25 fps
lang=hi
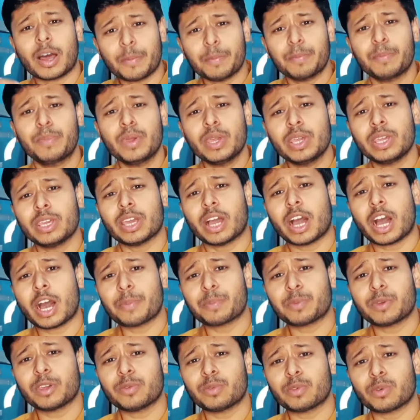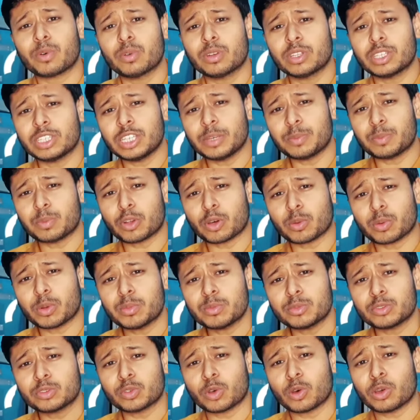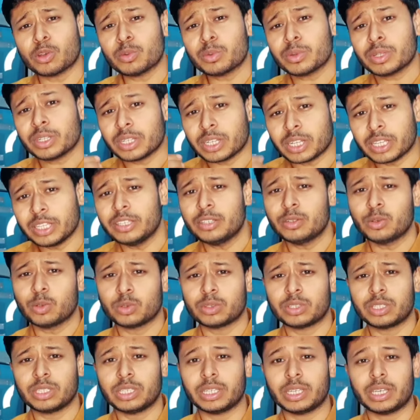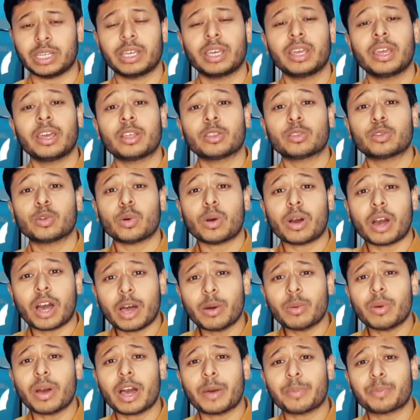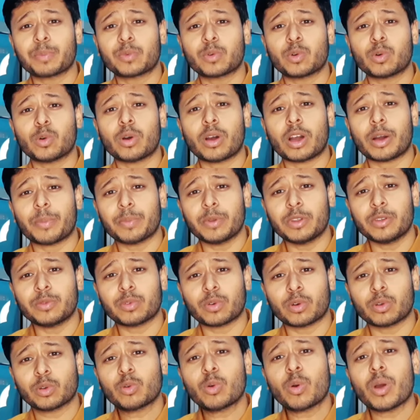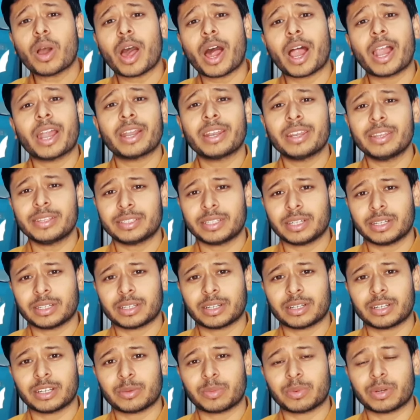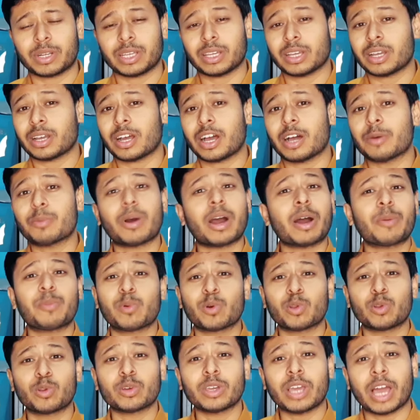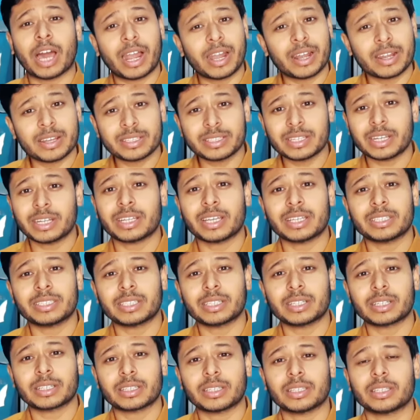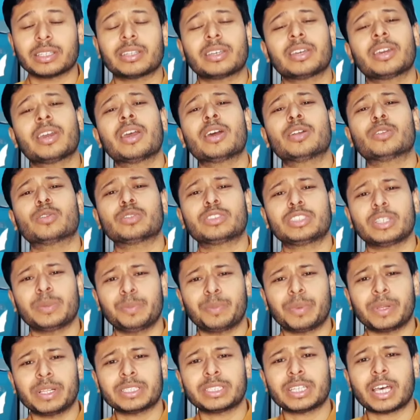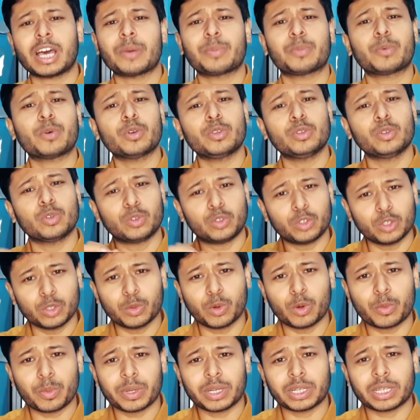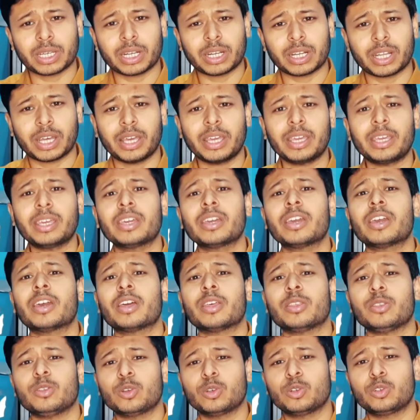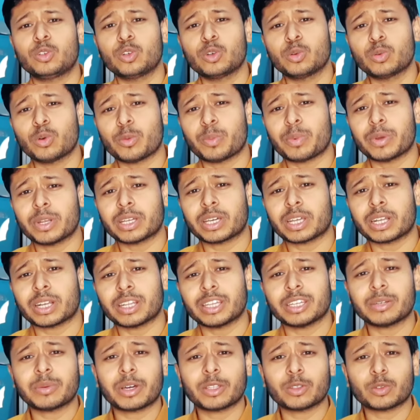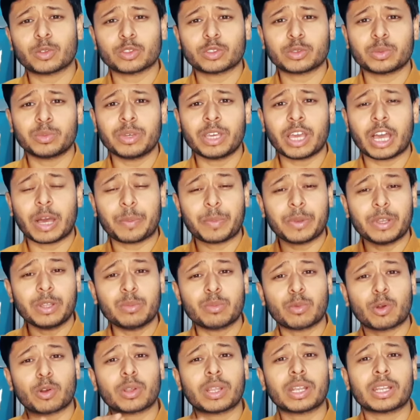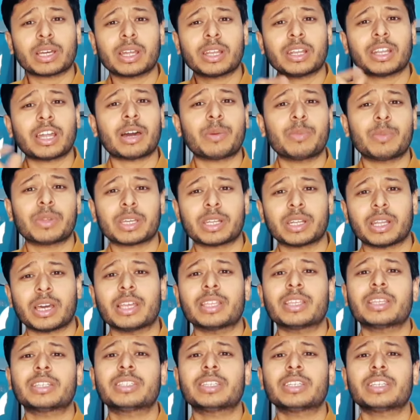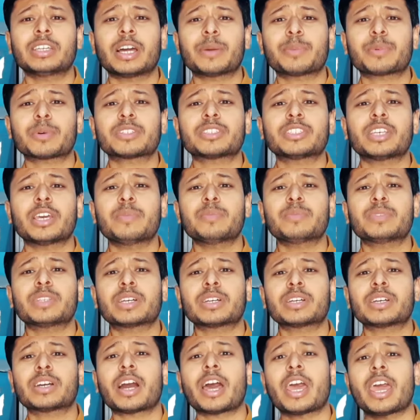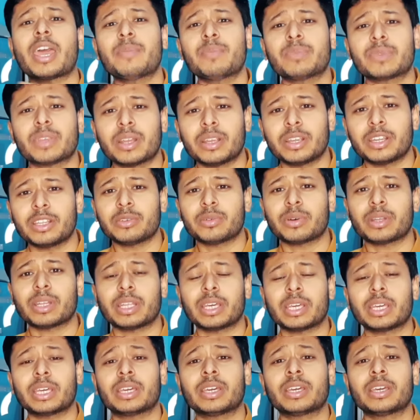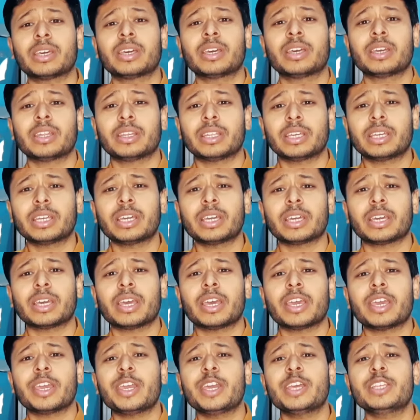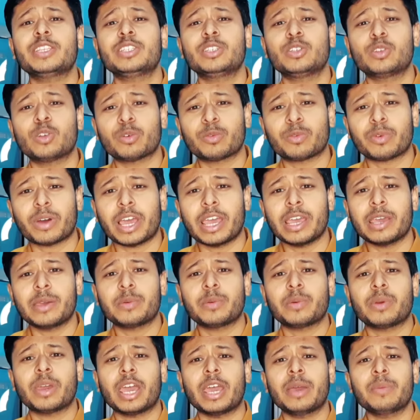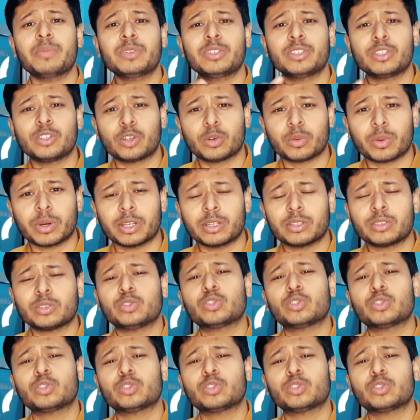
अब भी आपके फ़ोन की ये प्रॉब्लम सॉल्व नहीं होती है तो अब आपको अपने फ़ोन को हार्ड रीसेट करना पड़ेगा अब आप बोलोगे हार्ड रीसेट कैसे करते हैं तो सिंपल सा आपको यूट्यूब ओपन करना है यूट्यूब ओपन करने के बाद उसमें अपने मॉडल का नाम लिखना है जैसे कि आपका सैमसंग का एम थर्टी वन है ठीक है ए जीरो फाइव एम जीरो वन